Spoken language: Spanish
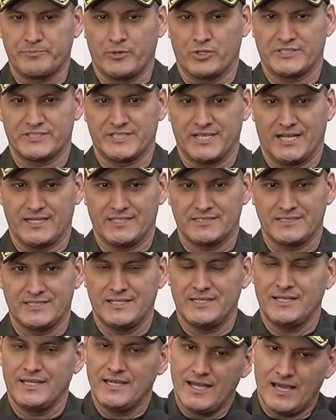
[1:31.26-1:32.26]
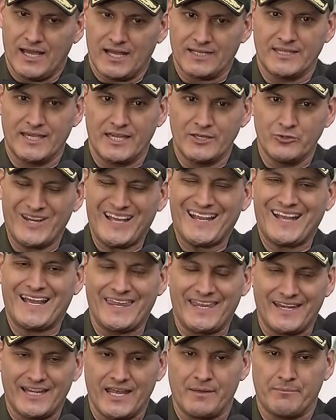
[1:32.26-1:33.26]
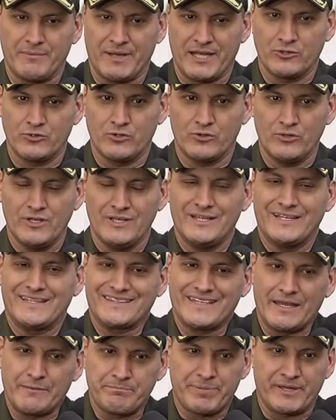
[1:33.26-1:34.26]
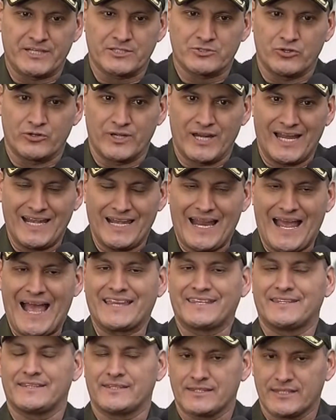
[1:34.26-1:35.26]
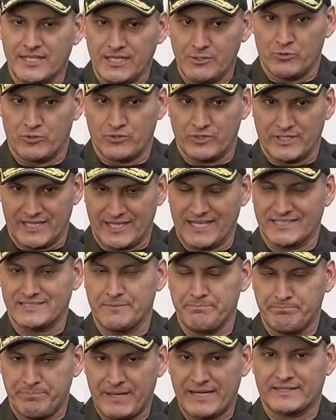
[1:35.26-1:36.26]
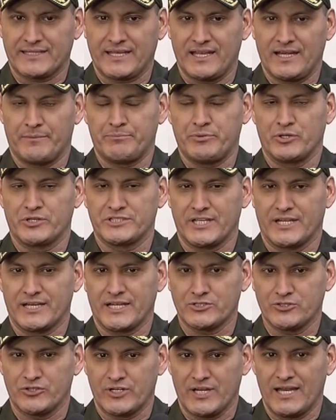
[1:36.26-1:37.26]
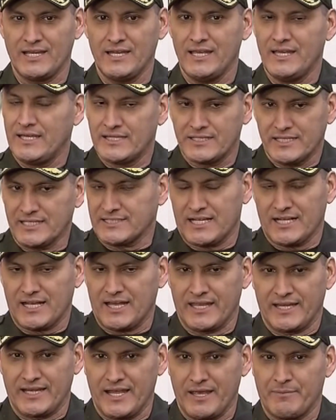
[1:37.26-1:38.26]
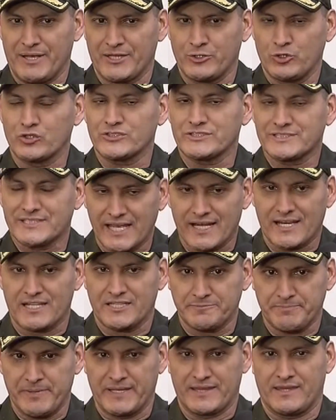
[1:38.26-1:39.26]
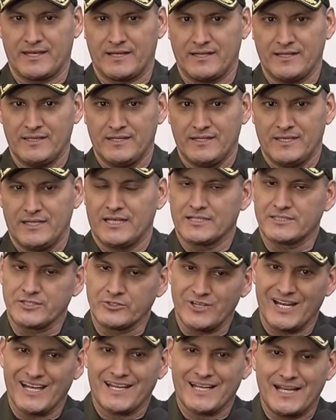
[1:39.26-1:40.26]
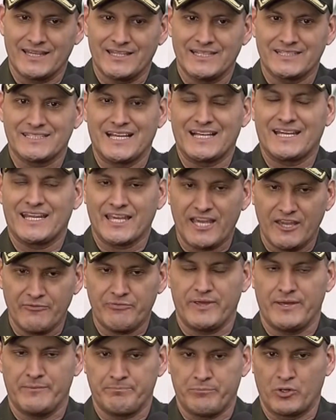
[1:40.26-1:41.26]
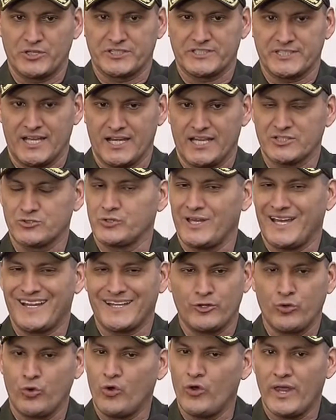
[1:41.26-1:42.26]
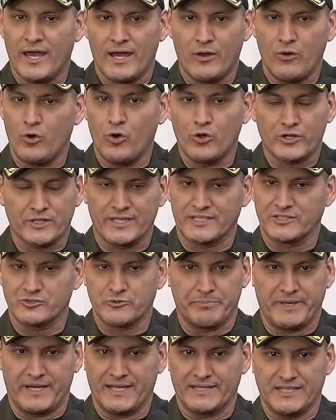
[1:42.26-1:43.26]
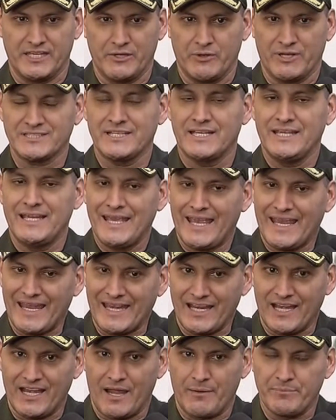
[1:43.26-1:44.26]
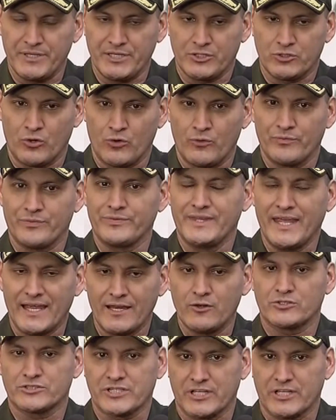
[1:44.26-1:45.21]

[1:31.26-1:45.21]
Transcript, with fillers: policiales. Aquí hay una cadena de mando de personal activo que hace parte de la Policía Nacional y esa cadena de mando se respeta. El señor alcalde es el jefe de policía de la ciudad, no da órdenes operativas en el ámbito de los